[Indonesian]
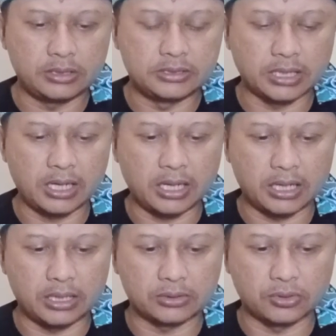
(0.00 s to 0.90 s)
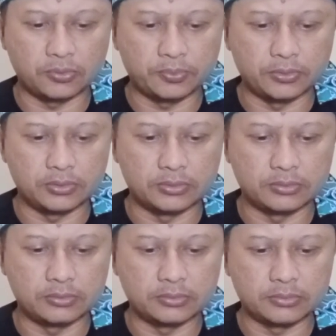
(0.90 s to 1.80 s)
hijrah ataupun
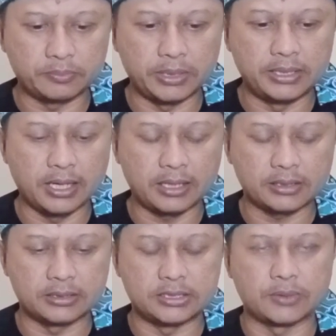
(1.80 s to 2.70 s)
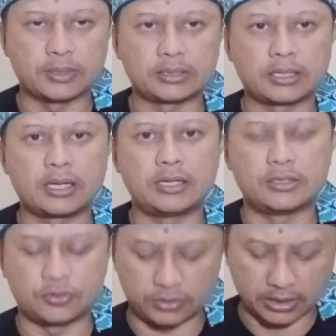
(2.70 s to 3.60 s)
pindah ke Jawa Tengah
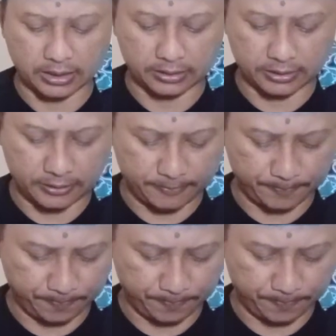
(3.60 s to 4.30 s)
dan Yogyakarta.